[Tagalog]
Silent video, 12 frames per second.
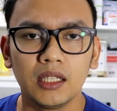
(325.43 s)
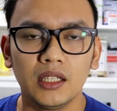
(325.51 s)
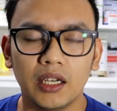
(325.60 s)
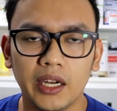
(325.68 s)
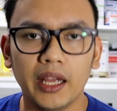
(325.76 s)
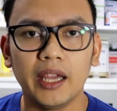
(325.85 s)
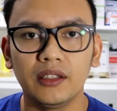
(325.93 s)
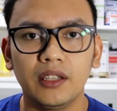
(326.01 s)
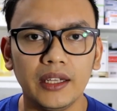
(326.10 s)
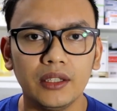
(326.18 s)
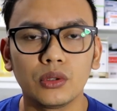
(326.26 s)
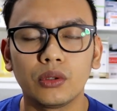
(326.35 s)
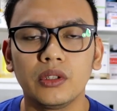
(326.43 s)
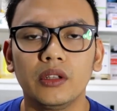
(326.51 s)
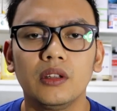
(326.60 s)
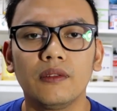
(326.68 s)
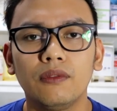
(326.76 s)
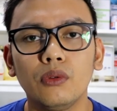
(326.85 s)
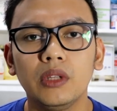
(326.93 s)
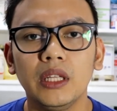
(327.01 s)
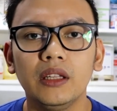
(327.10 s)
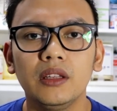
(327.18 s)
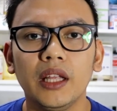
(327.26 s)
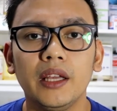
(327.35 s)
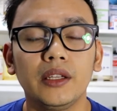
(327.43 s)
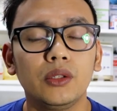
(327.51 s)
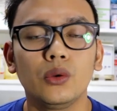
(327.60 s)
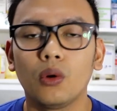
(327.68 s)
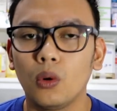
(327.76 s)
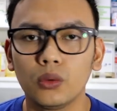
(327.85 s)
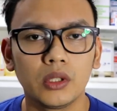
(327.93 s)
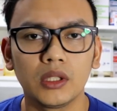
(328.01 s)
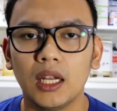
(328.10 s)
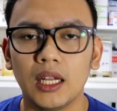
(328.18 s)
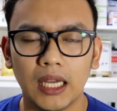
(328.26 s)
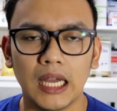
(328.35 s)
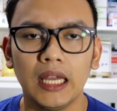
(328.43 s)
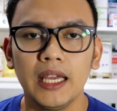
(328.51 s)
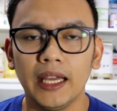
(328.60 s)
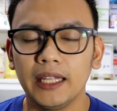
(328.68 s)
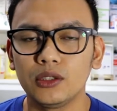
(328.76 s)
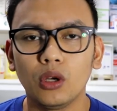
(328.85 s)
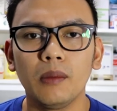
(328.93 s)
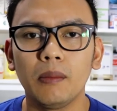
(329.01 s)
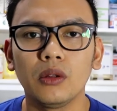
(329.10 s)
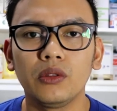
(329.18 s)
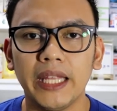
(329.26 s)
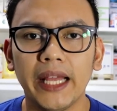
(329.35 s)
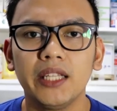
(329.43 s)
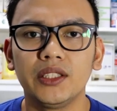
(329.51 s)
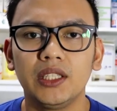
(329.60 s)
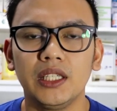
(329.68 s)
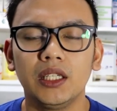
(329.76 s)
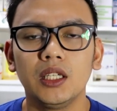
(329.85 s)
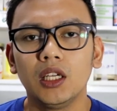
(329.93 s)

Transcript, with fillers: The rehydration and the food intake, yung owner talaga. It's all about TLC.